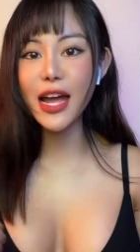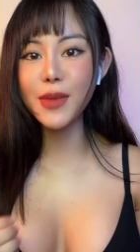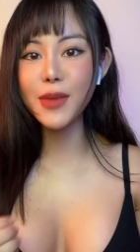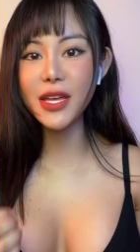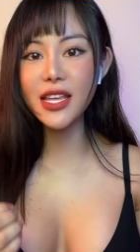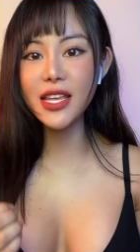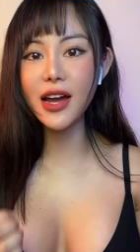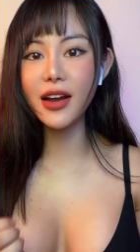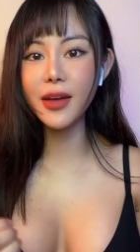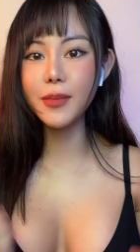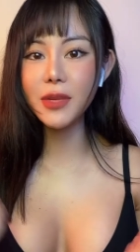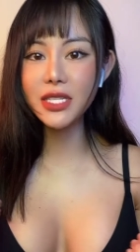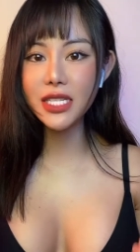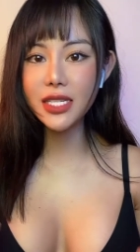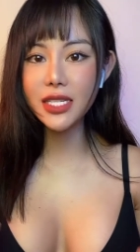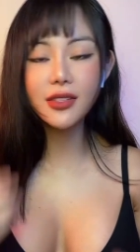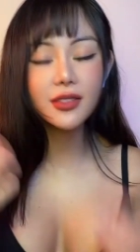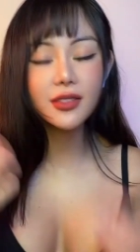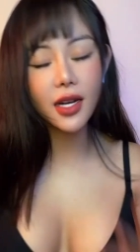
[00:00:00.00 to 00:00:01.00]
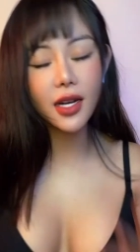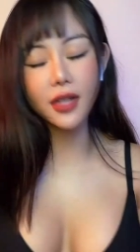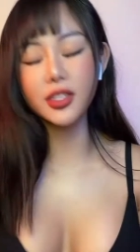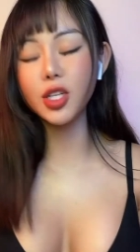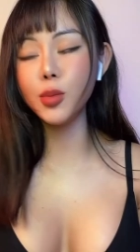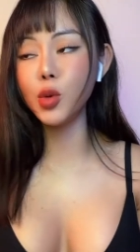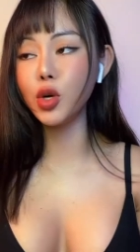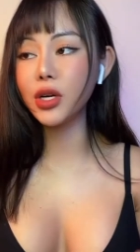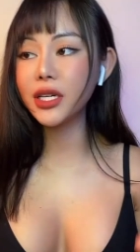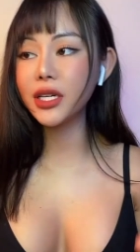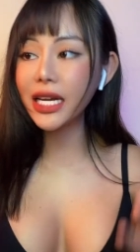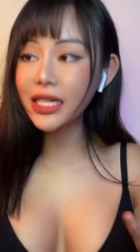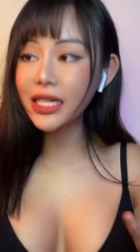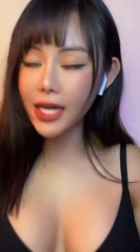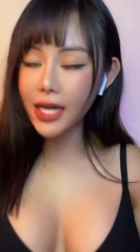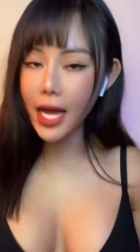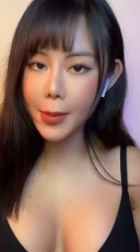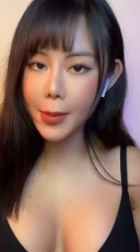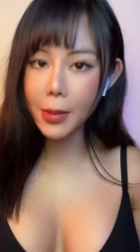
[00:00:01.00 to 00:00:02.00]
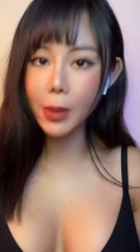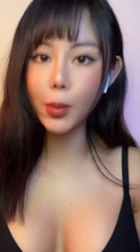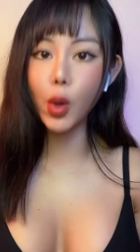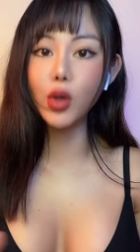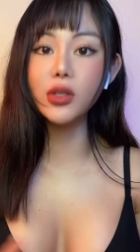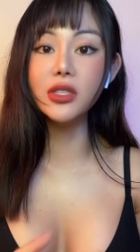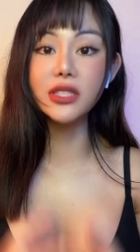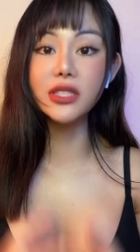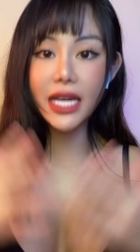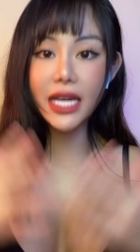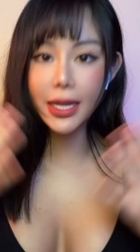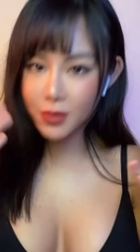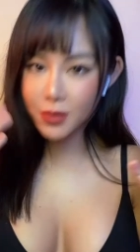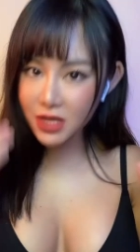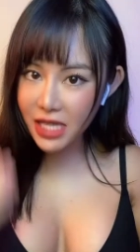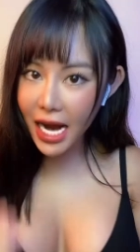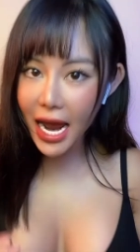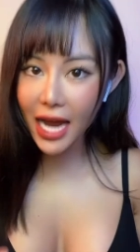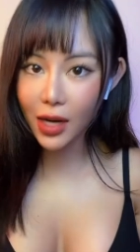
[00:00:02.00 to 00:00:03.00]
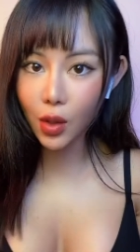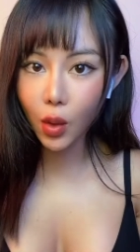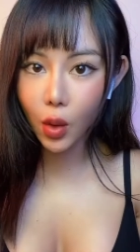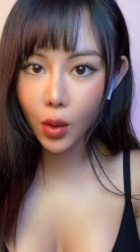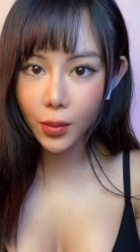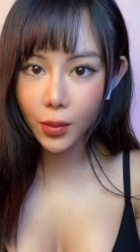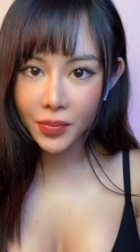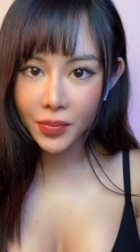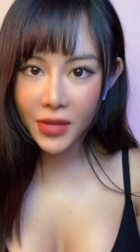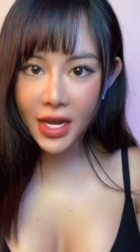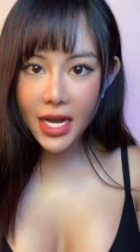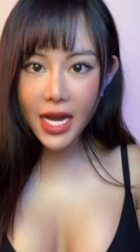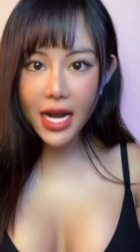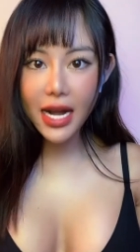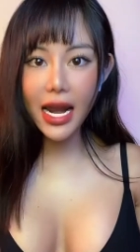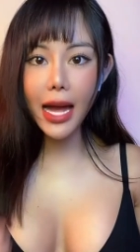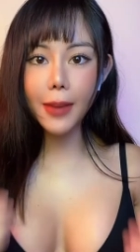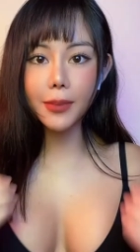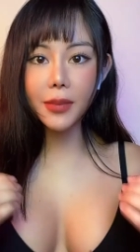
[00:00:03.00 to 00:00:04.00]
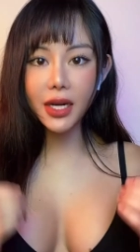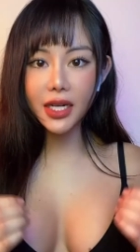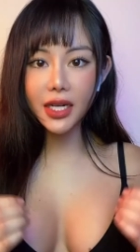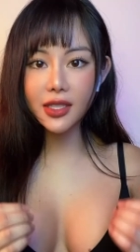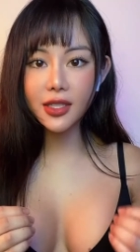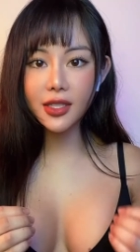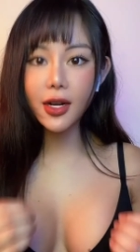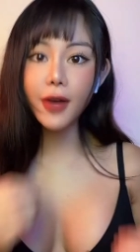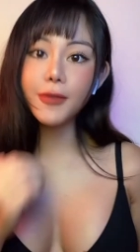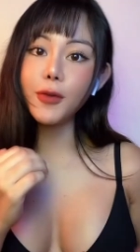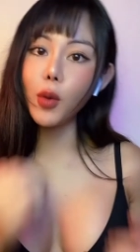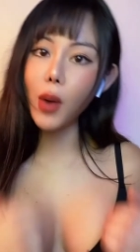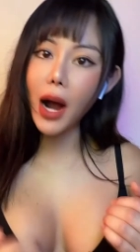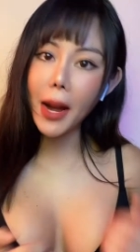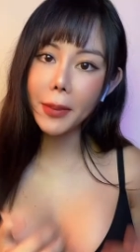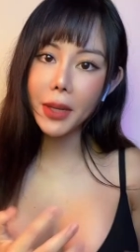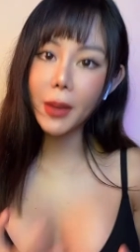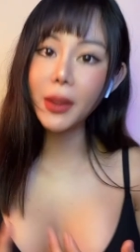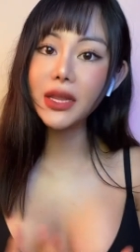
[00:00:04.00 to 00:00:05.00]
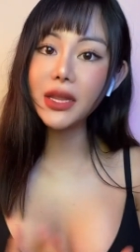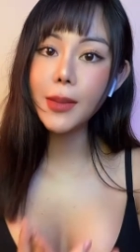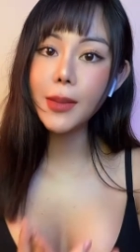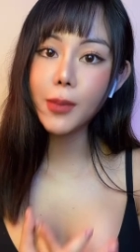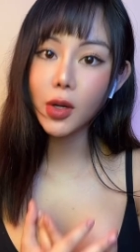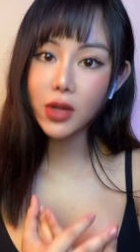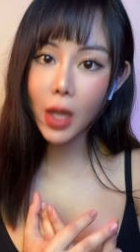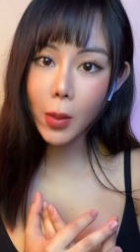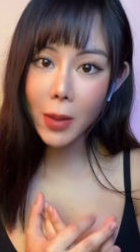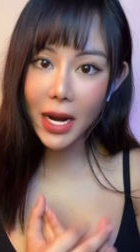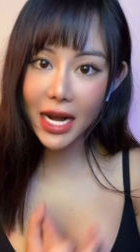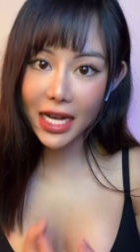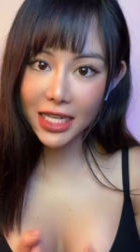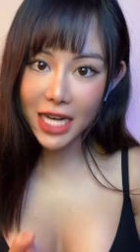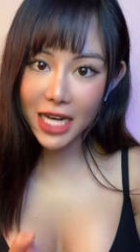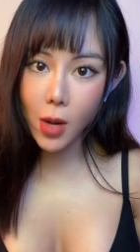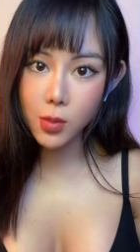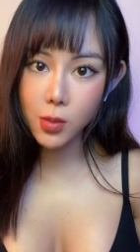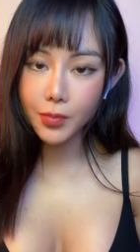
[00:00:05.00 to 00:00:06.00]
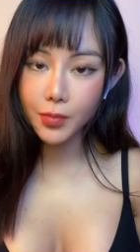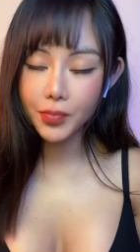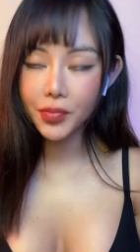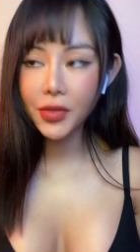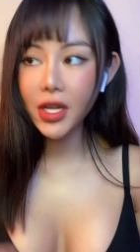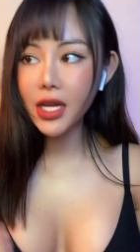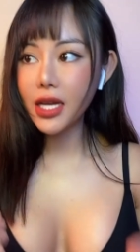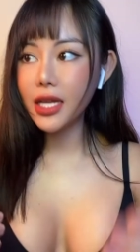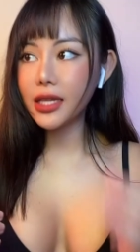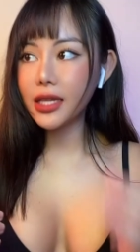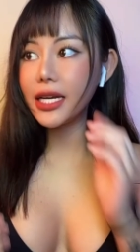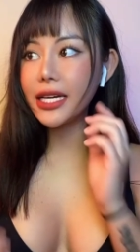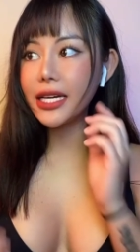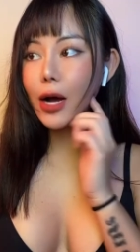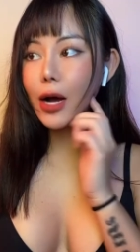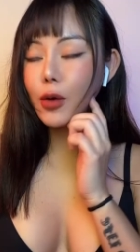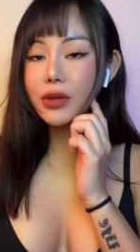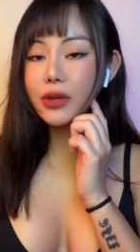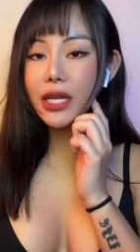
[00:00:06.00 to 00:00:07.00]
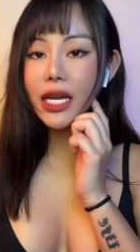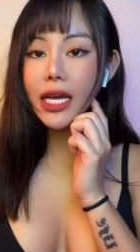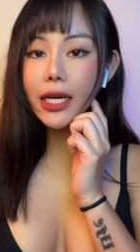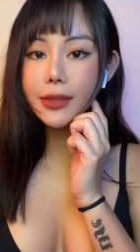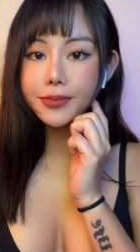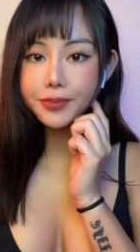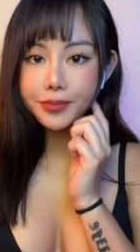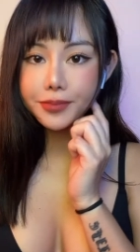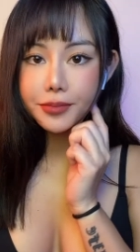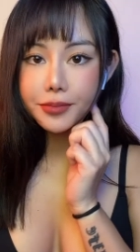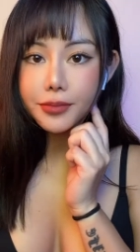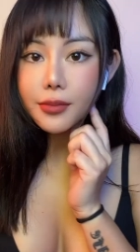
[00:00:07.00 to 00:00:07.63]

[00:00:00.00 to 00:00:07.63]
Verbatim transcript: bây giờ em bên sẽ hướng dẫn cho một cái cách để mà mọi người kiểm tra luôn là mình có phù hợp để mà tiêm botox hay là không thì đầu tiên